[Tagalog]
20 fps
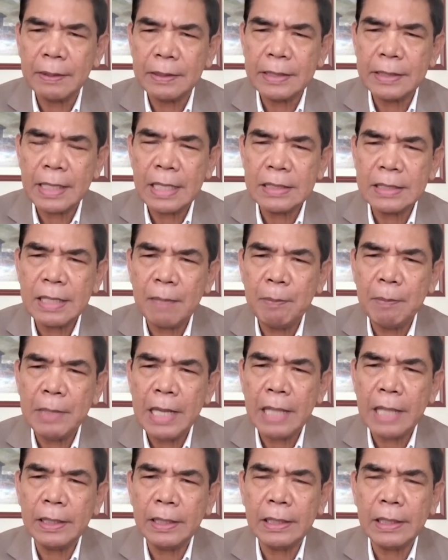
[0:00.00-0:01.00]
Sinasabi
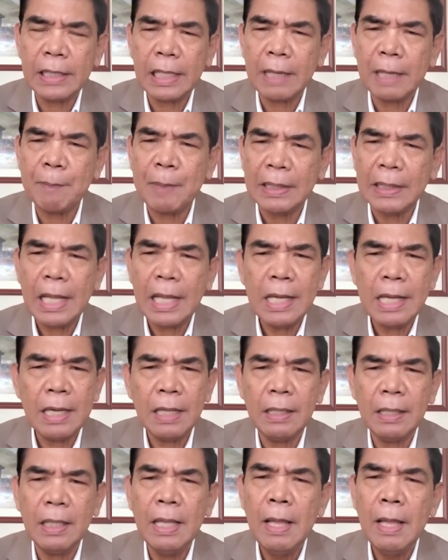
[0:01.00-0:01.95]
natin karapatan ng